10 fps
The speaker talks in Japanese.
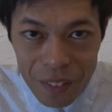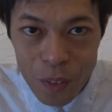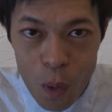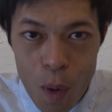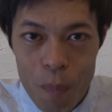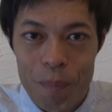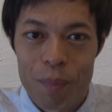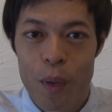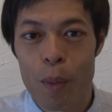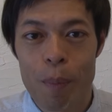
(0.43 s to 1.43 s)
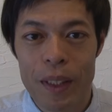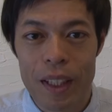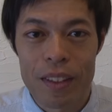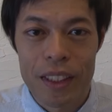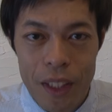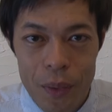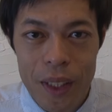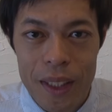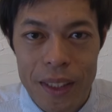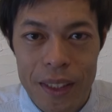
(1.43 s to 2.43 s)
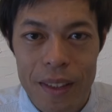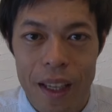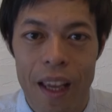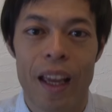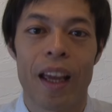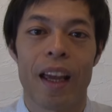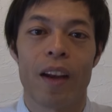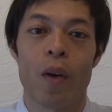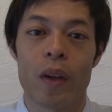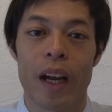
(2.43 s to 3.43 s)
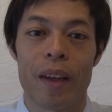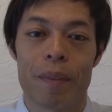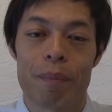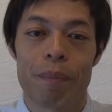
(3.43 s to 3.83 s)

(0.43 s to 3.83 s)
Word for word: どうもヨーロッパ企画石田剛です、えー、今回、